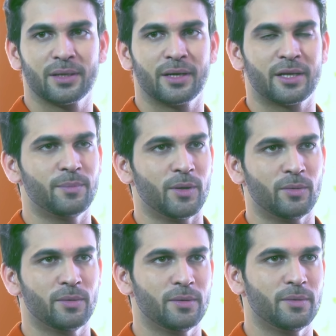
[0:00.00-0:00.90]
বাড়ির বউ
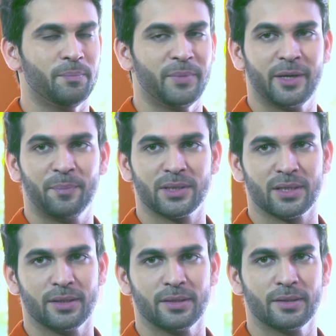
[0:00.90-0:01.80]
আমার স্ত্রী